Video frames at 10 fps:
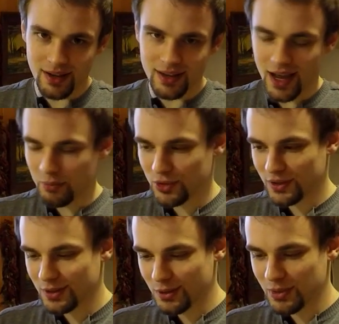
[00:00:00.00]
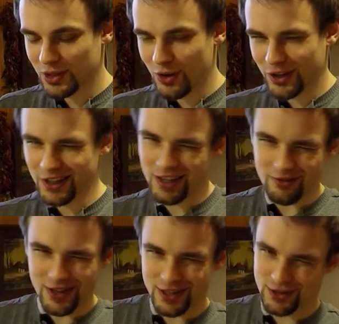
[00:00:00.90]
jak poszedłem do Biedronki i
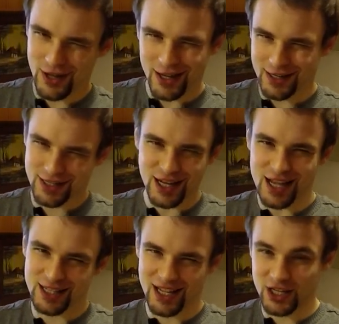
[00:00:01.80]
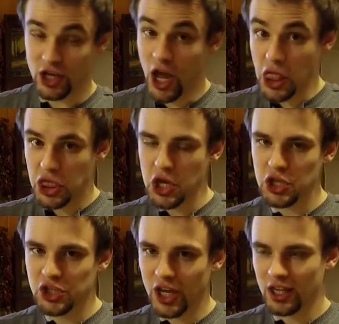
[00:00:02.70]
tam wiecie, co jakiś czas, jakiś
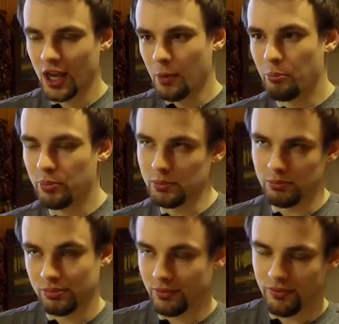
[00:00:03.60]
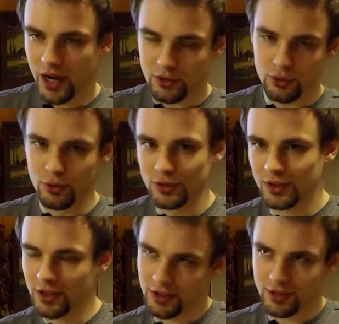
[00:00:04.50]
tydzień
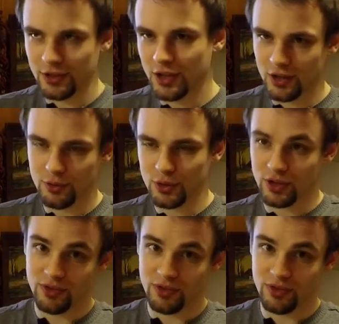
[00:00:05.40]
francuski, tydzień, kurczę,